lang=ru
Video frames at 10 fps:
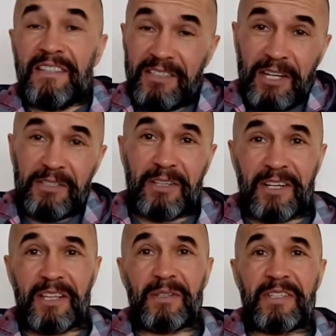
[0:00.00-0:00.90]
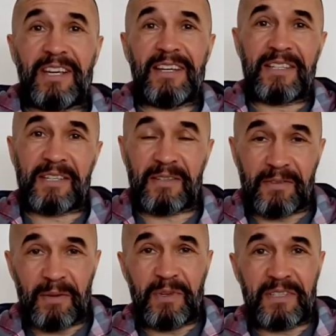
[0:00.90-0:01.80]
Здравствуйте, дорогие друзья! С
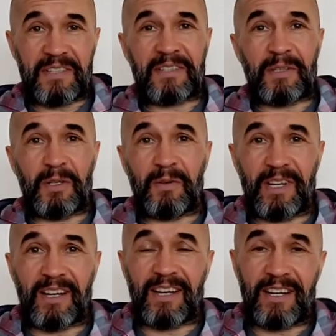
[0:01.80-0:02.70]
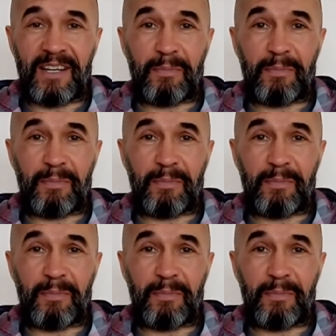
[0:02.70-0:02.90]
вами снова